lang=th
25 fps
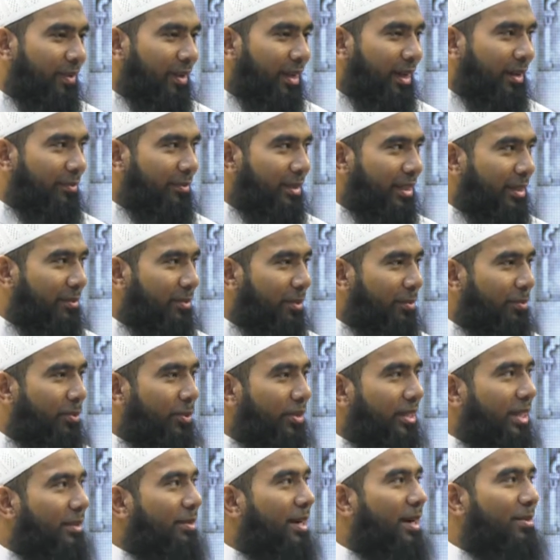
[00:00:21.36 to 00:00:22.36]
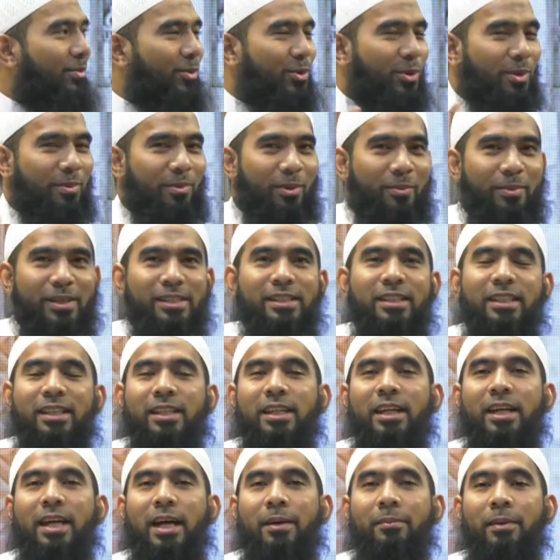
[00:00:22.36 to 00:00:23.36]
นะครับอันนี้ผมพูดในภาพรวมของภาษี
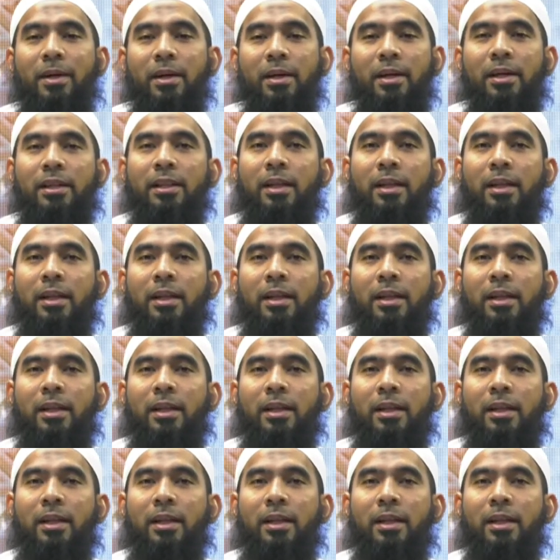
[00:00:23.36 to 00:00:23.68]
นะครับ